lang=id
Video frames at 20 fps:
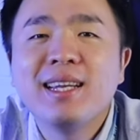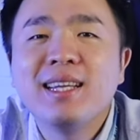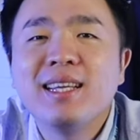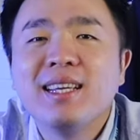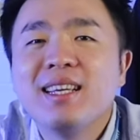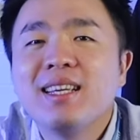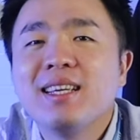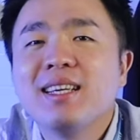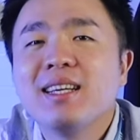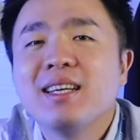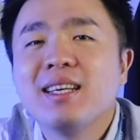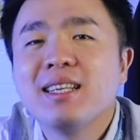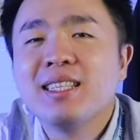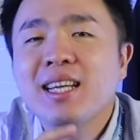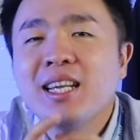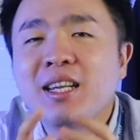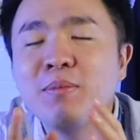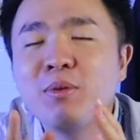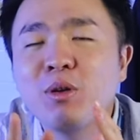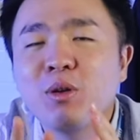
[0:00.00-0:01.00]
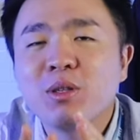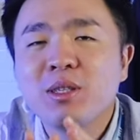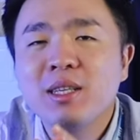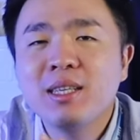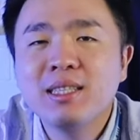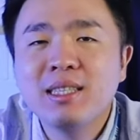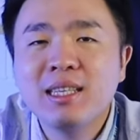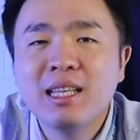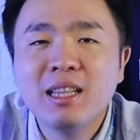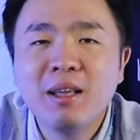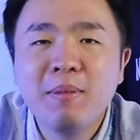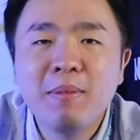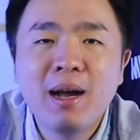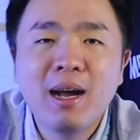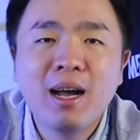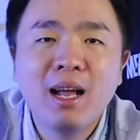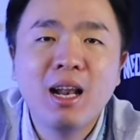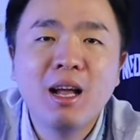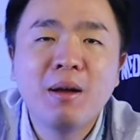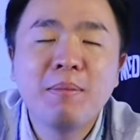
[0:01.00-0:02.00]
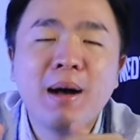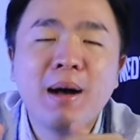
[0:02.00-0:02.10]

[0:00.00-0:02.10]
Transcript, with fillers: ID. Jadi brosis kita bakal